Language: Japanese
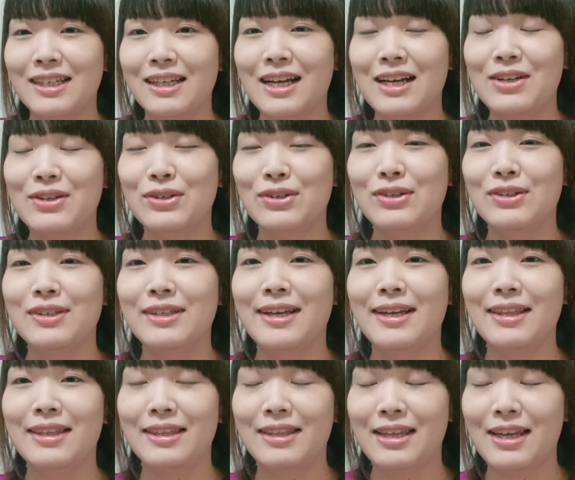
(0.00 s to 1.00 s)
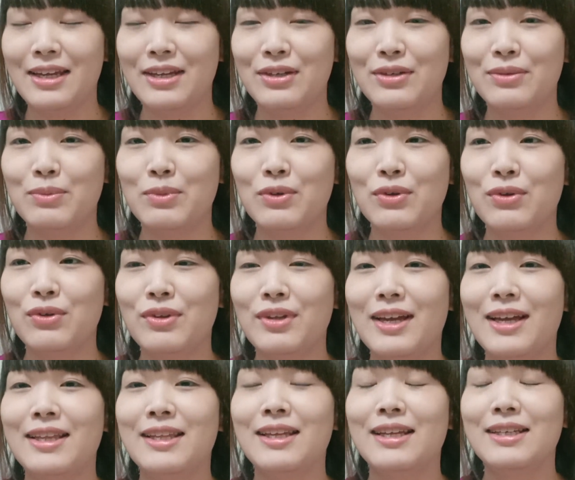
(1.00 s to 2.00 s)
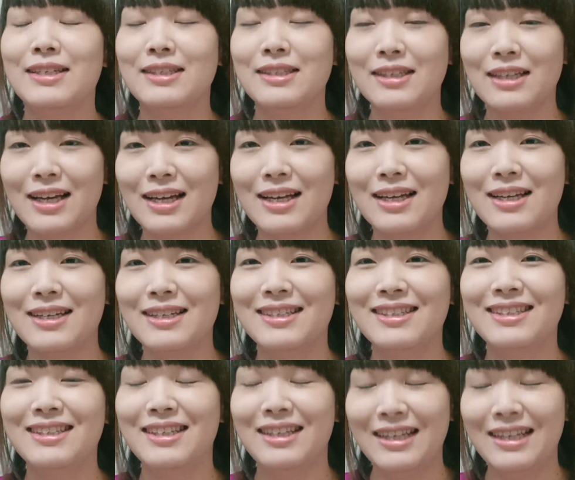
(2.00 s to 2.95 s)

軽くなっているものなんですが